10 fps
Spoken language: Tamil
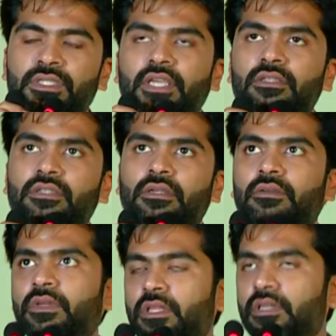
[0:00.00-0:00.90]
ஜெய்ஸ்
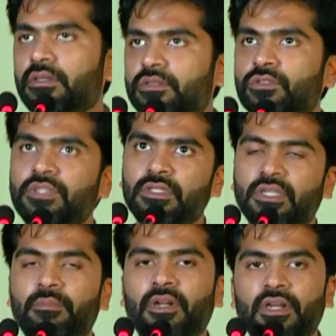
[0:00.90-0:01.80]
வந்து சுசி
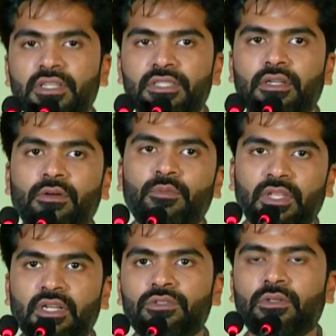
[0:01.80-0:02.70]
சார் படம் நடிச்சிட்டு
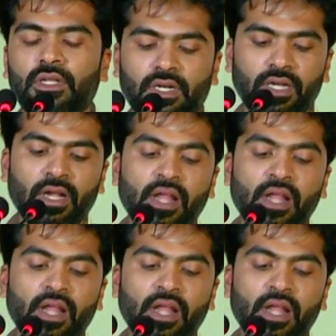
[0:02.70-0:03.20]
இருக்கும்போது எனக்கு சொன்னார்